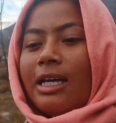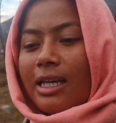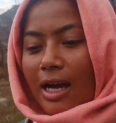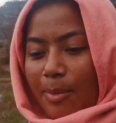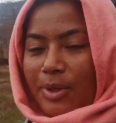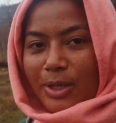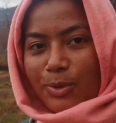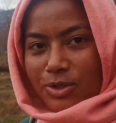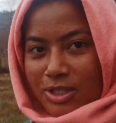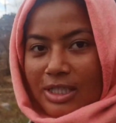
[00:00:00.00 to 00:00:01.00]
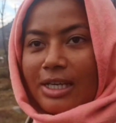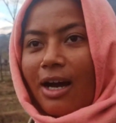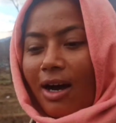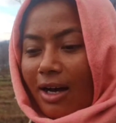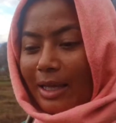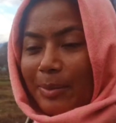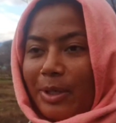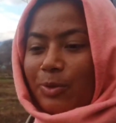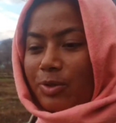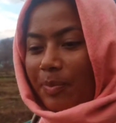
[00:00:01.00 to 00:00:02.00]
या मैंने कुछ सीखा या
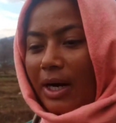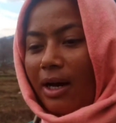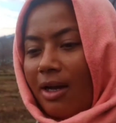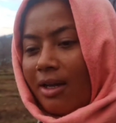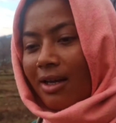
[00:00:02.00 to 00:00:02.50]
मैंने कुछ पढ़ा